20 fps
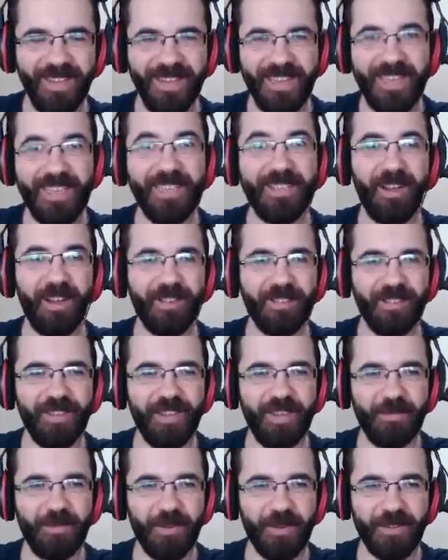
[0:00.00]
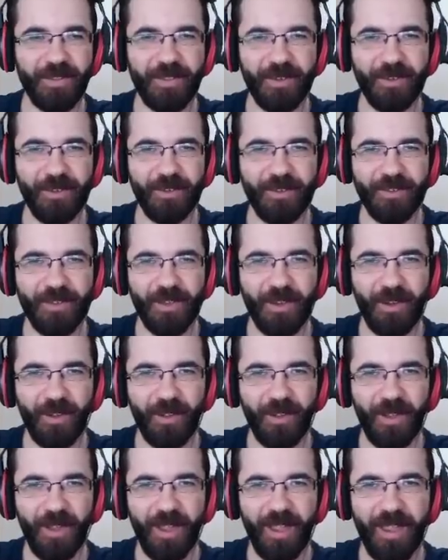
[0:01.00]
İlk round'dan imposter olduk güzel
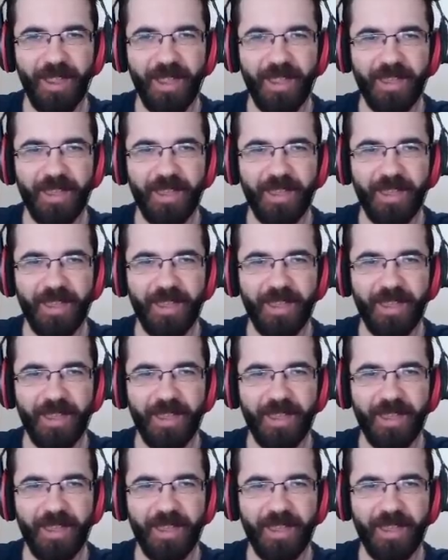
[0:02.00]
oldu.